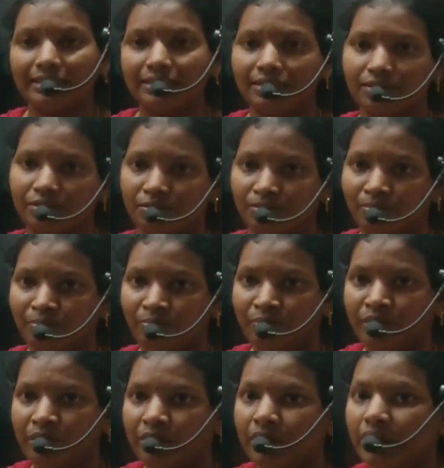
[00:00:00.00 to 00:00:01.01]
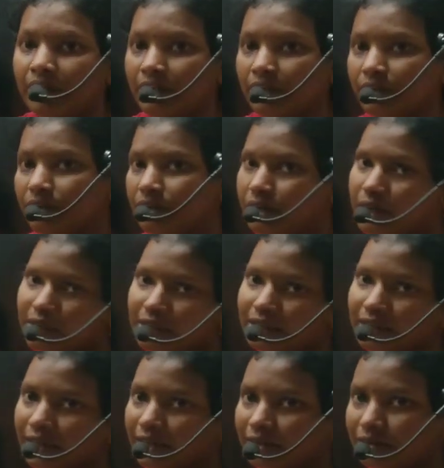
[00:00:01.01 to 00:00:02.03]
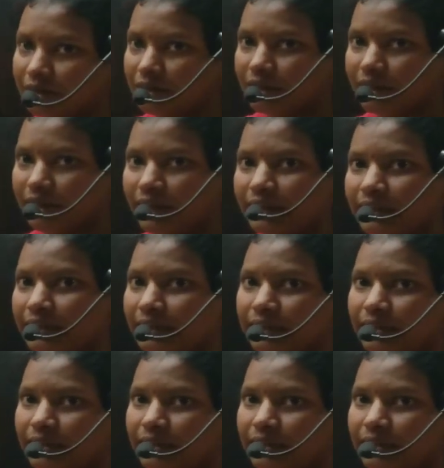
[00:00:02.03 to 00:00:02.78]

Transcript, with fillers: ఇంటర్వ్యూ ఇంటర్వ్యూ అనేది టైర్ టూ అనేది ఏంటి